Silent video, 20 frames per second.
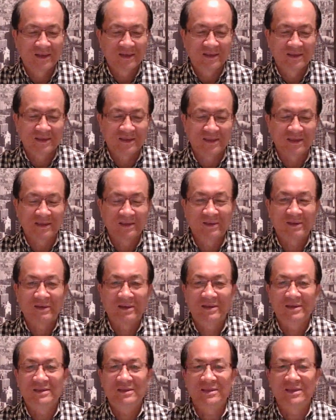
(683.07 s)
这
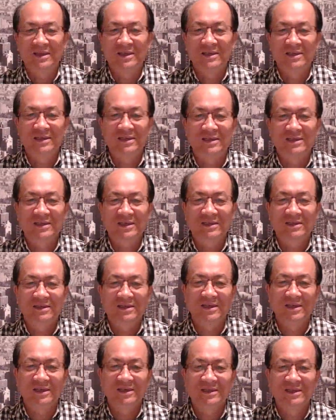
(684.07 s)
个第一次
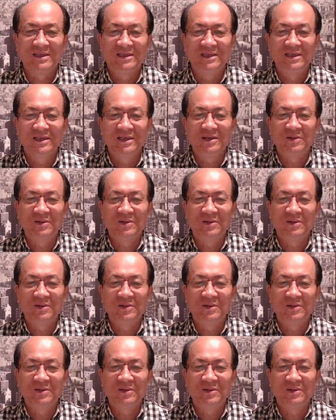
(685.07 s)
第一次经